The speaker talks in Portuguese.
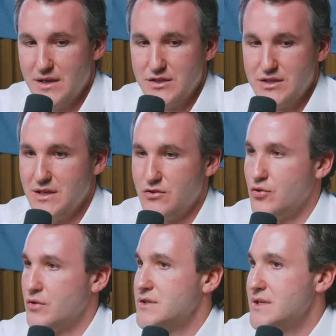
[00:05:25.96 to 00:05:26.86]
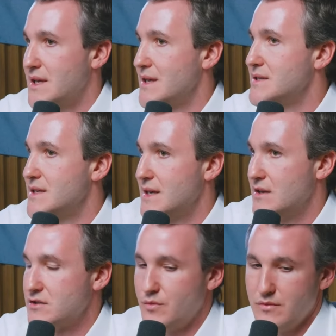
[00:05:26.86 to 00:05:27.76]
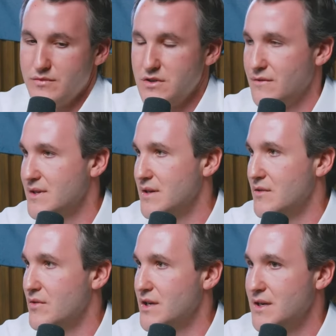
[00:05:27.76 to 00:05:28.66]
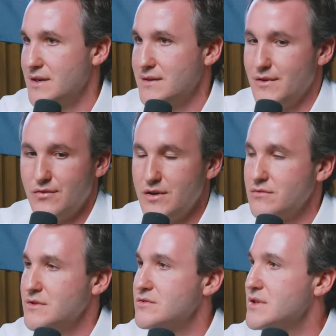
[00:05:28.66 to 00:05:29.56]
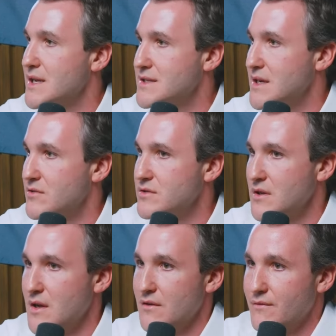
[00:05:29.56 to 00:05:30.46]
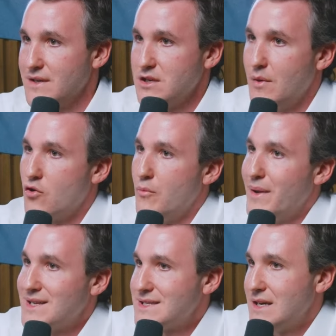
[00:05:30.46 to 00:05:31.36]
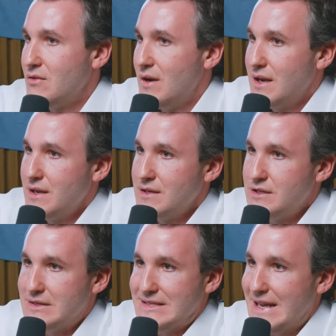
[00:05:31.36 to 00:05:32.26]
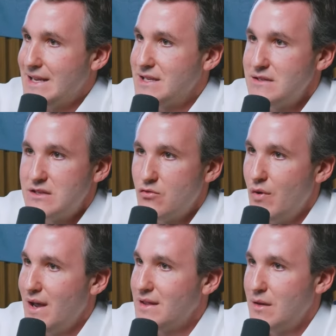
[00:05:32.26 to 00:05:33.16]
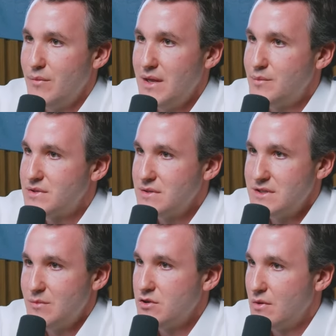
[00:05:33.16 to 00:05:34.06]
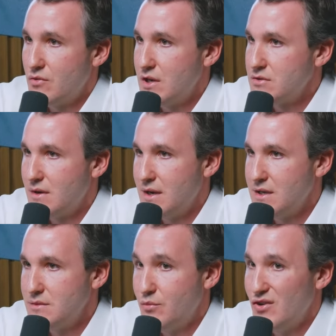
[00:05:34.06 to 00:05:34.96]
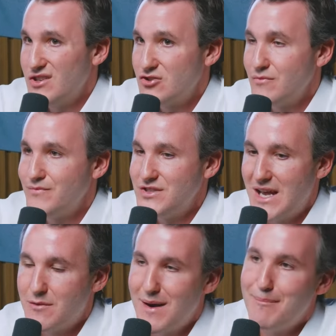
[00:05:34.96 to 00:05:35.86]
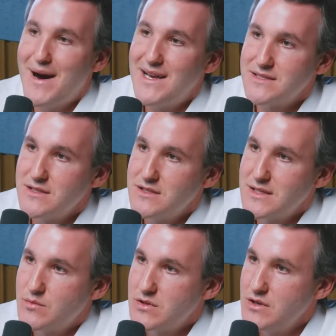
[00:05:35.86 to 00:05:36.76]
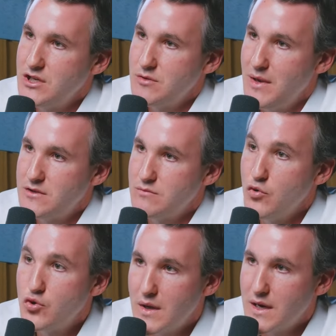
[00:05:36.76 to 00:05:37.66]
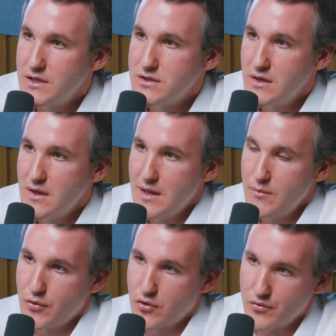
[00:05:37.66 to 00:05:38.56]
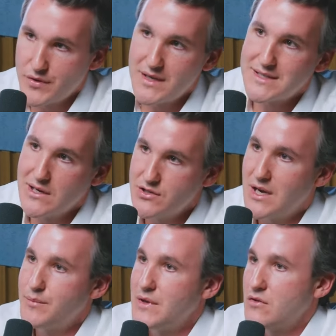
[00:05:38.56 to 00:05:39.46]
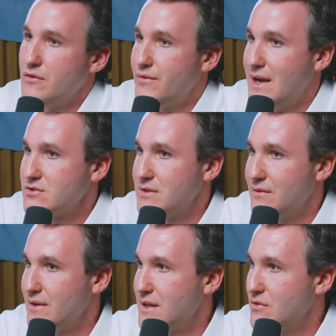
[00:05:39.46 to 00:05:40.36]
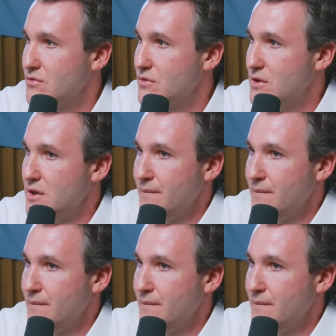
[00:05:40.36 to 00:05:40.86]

de 12, 15 anos, pô, um deal vai ter uma duration, ali, uma duration de 6 anos fazer uma compressão ali de 100, 150 bips em cima de uma duration grande, pô, isso gera uma base de distribuição de rendimentos muito grande por conta desse ganho de capital que eu faço na venda do,